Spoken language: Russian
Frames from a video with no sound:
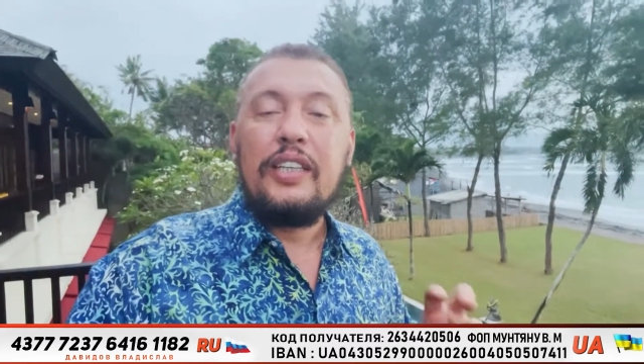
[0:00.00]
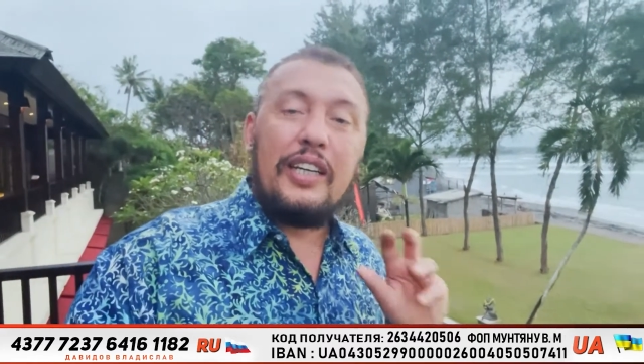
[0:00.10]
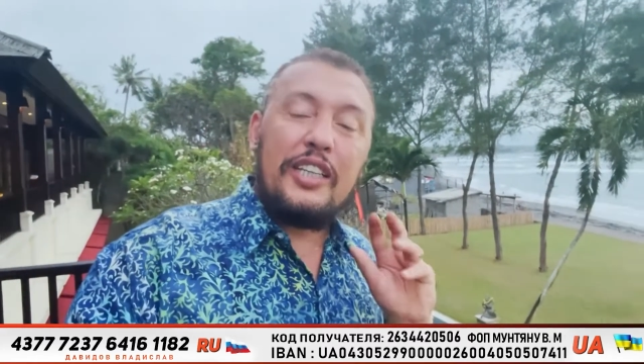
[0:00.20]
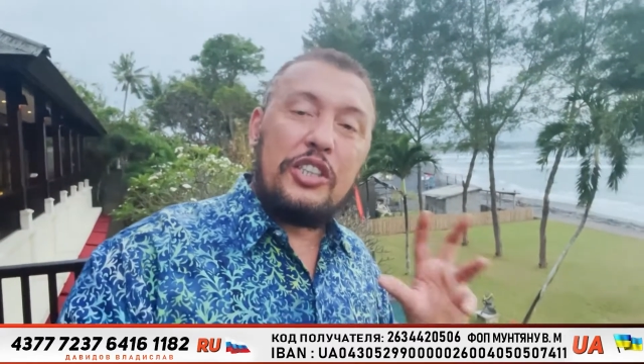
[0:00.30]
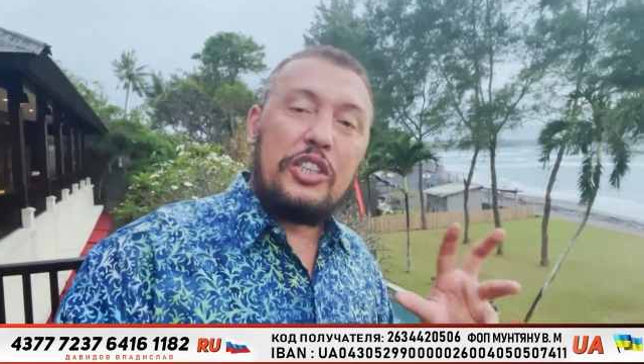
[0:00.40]

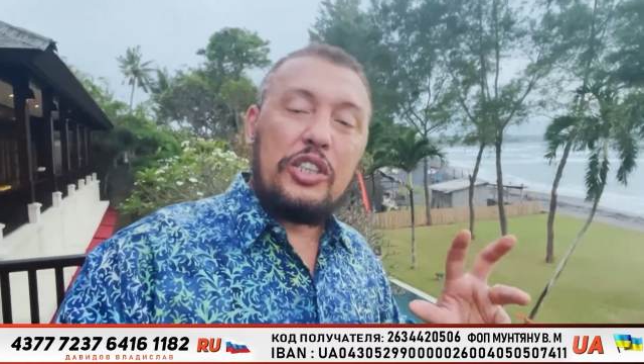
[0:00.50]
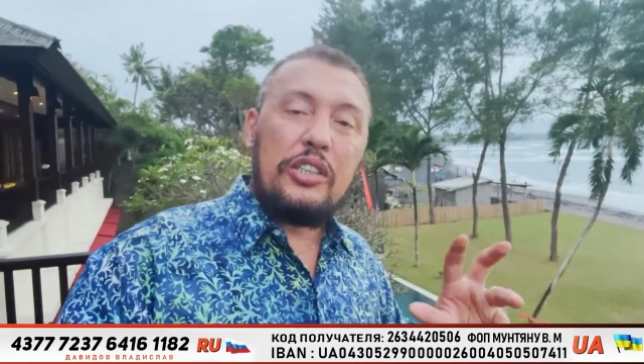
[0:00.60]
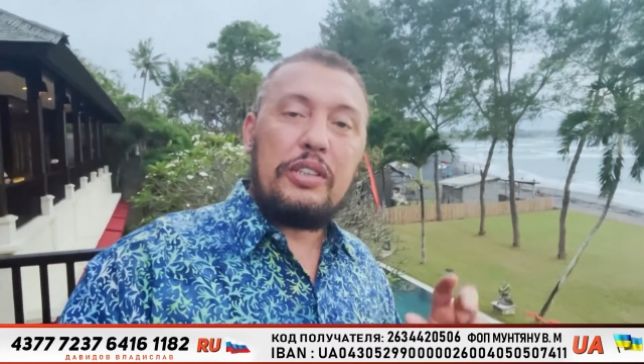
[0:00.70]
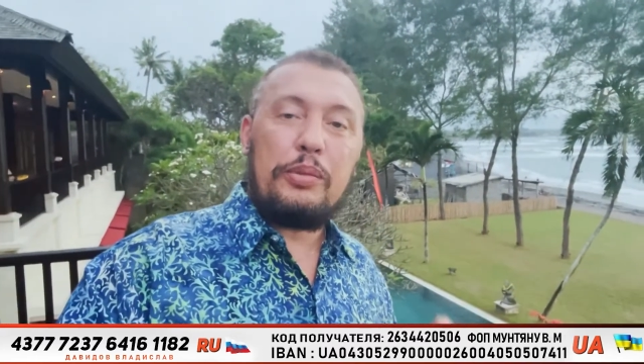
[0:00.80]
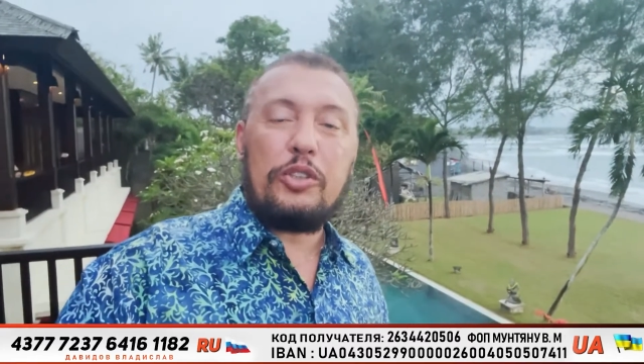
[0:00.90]
каждый
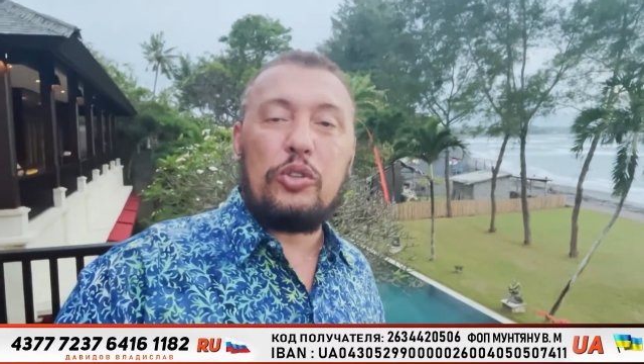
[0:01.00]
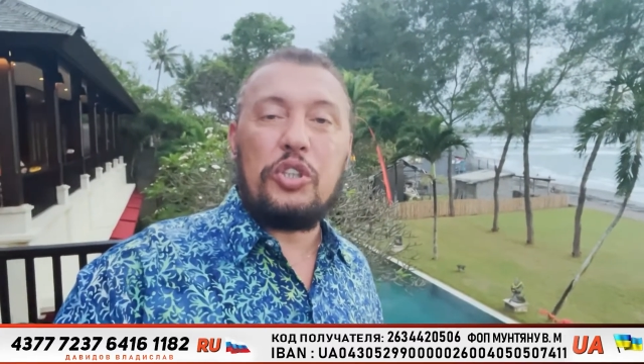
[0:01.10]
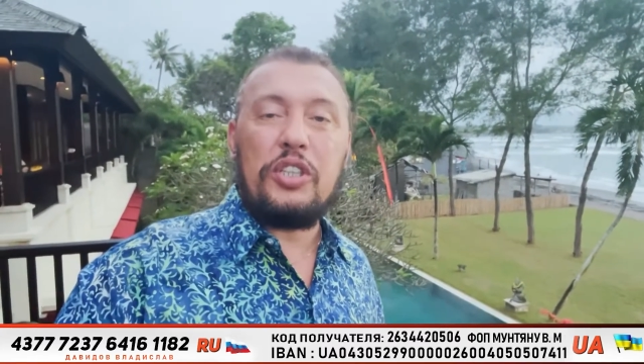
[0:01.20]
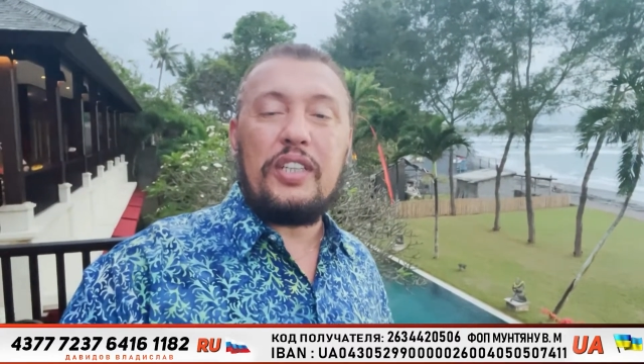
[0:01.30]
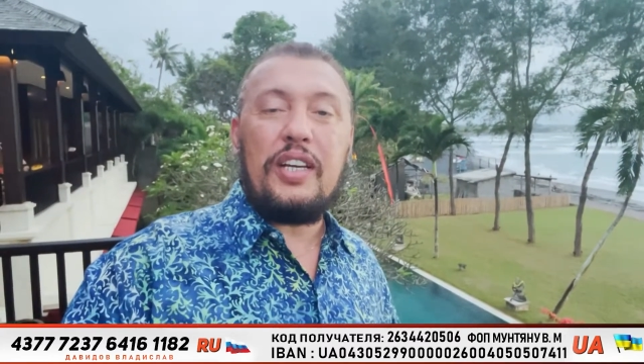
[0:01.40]
человек,
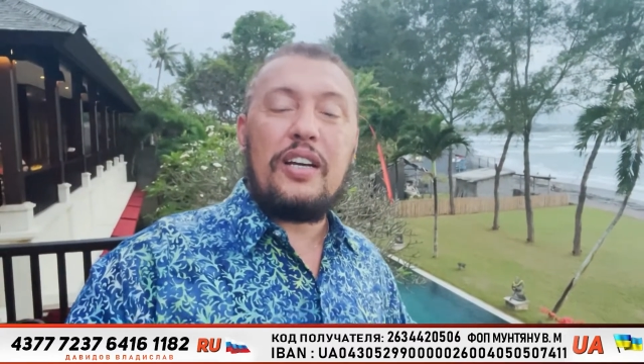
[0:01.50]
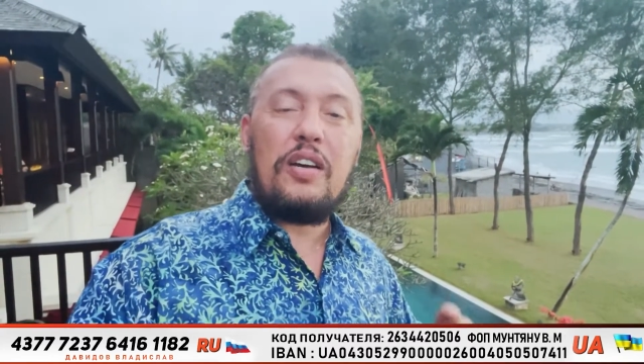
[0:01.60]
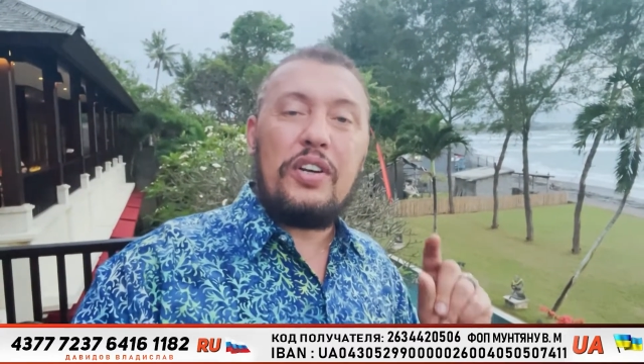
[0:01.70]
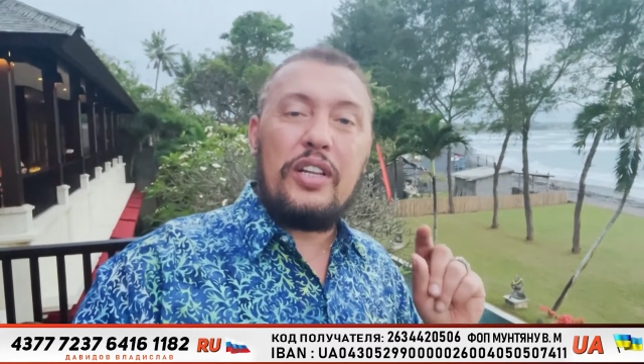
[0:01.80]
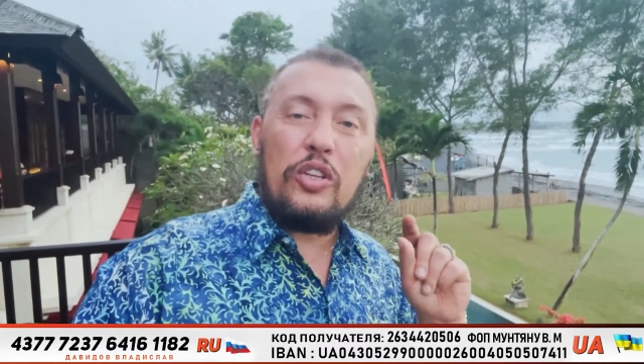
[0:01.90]
послушайте, я
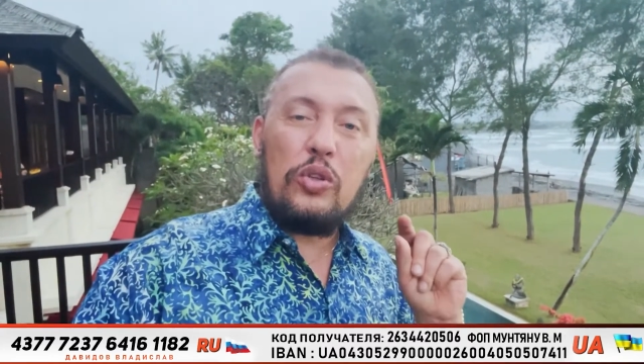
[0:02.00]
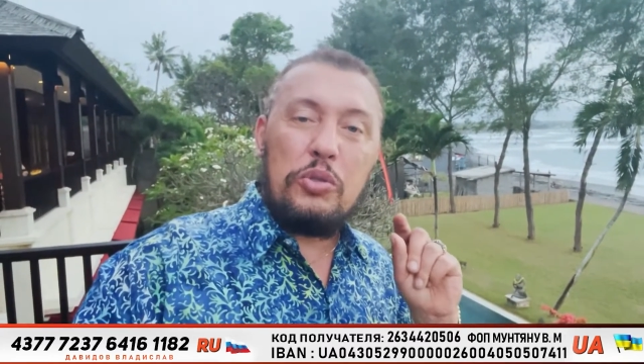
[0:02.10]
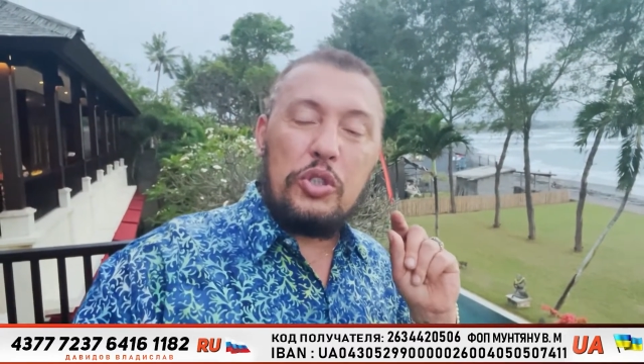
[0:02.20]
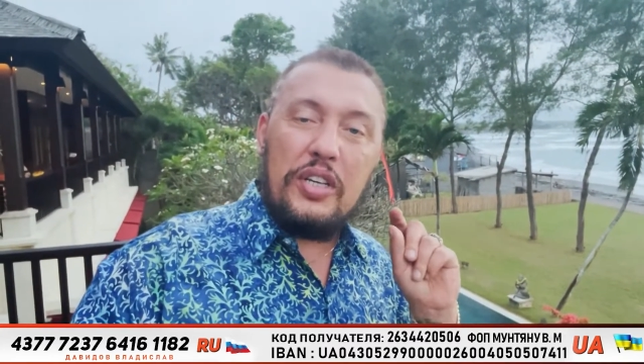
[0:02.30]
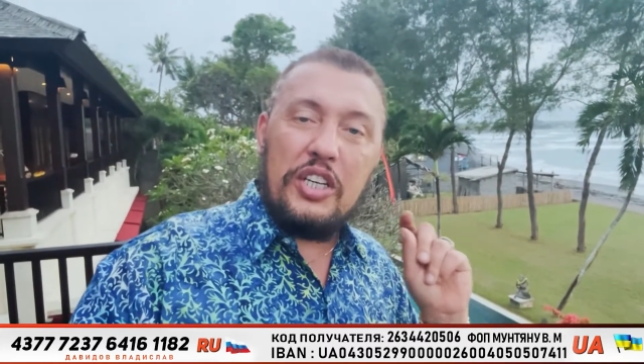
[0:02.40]
говорил о том,
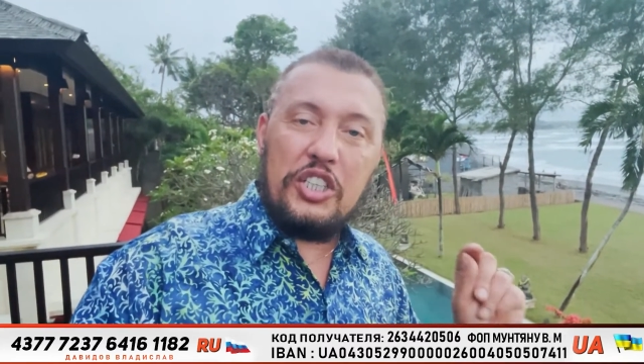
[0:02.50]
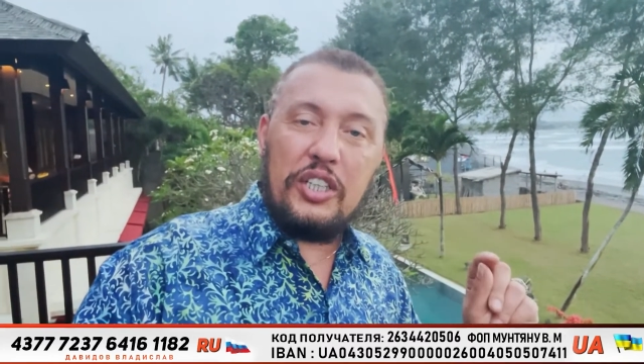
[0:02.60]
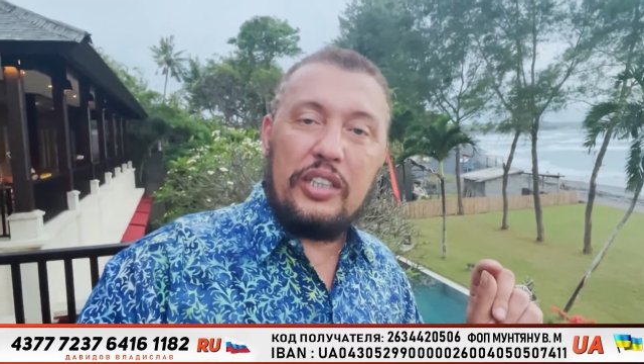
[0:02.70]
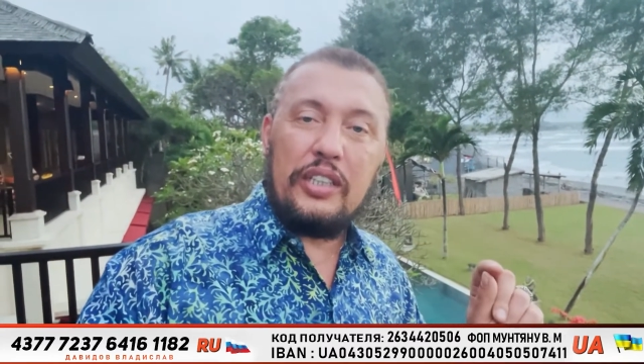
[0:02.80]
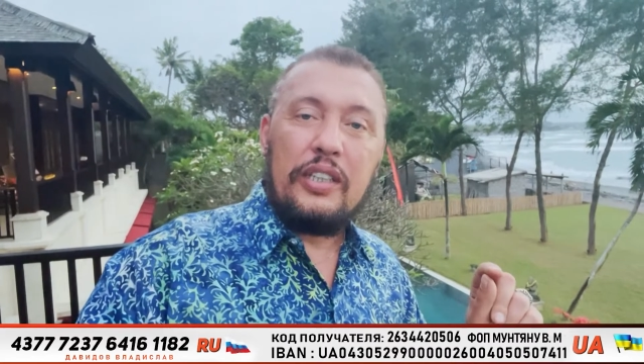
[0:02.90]
что есть
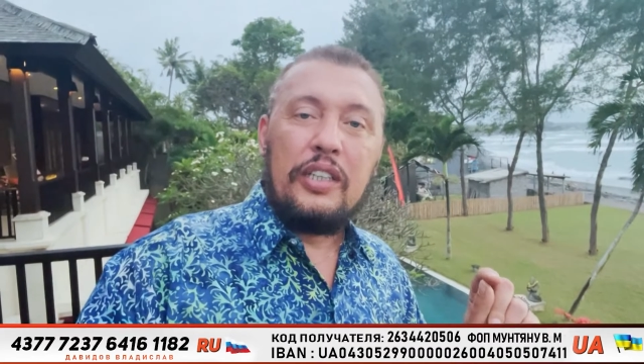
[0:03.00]
шаги.